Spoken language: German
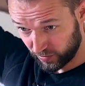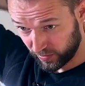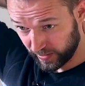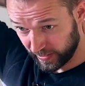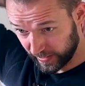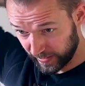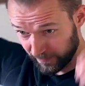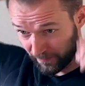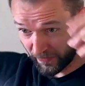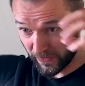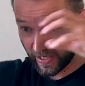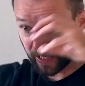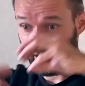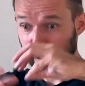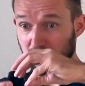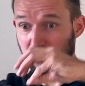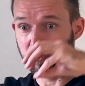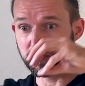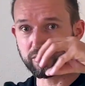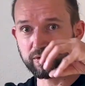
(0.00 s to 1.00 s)
zu gehen,
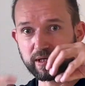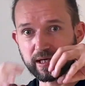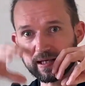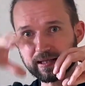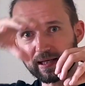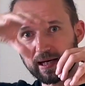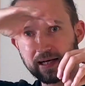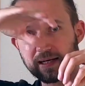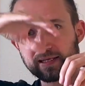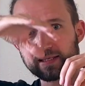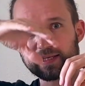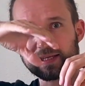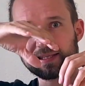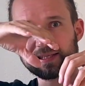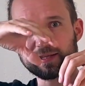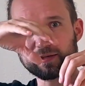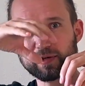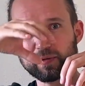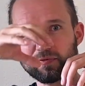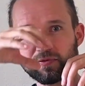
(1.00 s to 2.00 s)
sodass einerseits
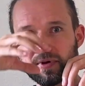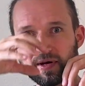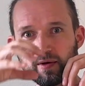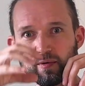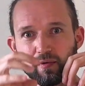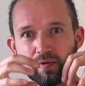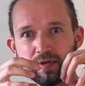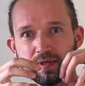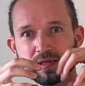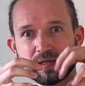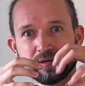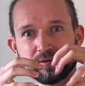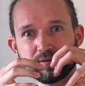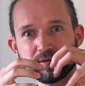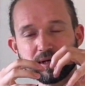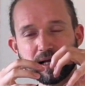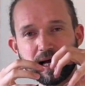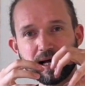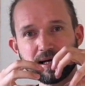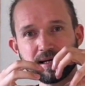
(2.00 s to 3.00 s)
der Kopf nach unten
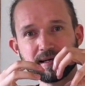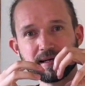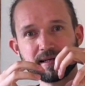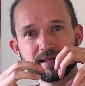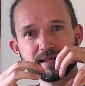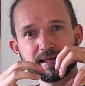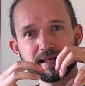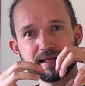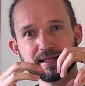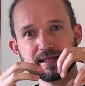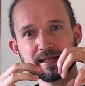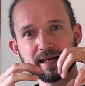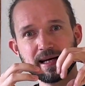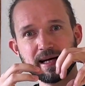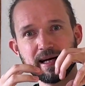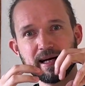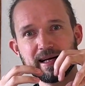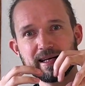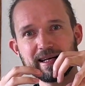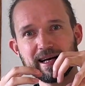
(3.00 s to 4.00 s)
und andererseits
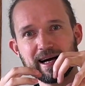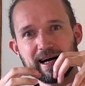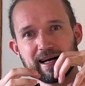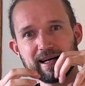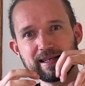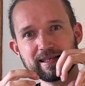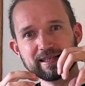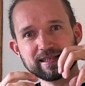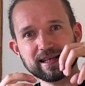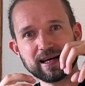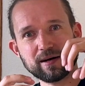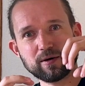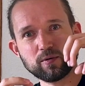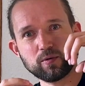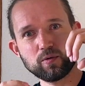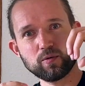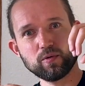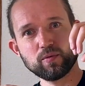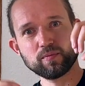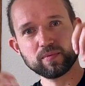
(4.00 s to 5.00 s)
der Hals nach
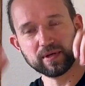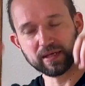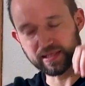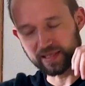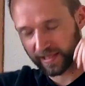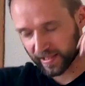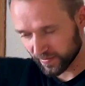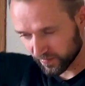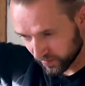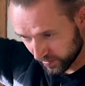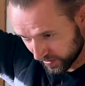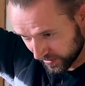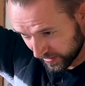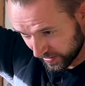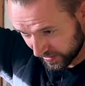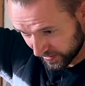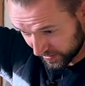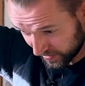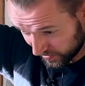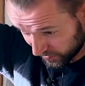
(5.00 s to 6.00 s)
oben gedehnt wird.
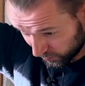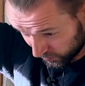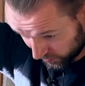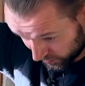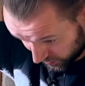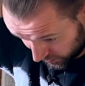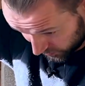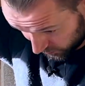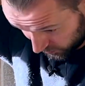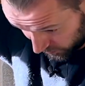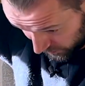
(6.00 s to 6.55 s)
Ja, ich drücke nach